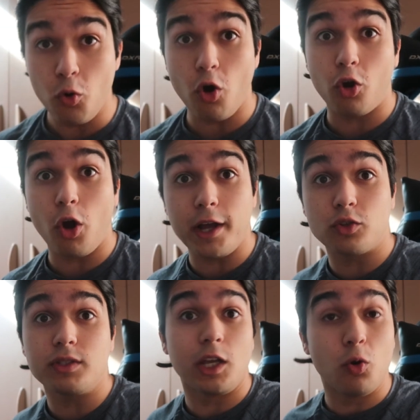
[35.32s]
ou encore
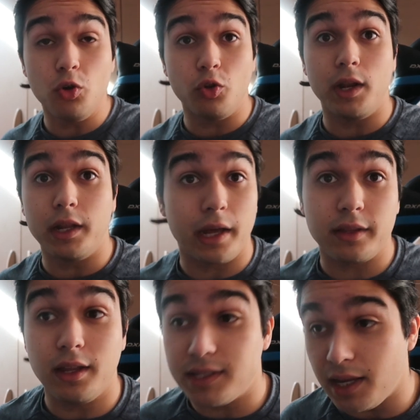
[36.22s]
est-ce que c'est cool de les
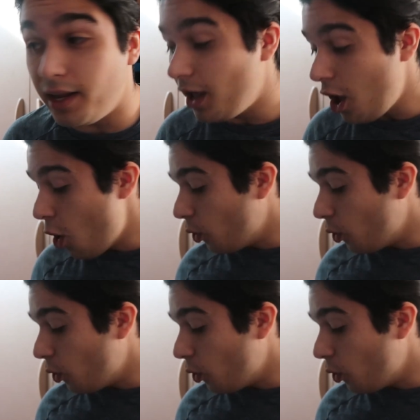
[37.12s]
garder scellés.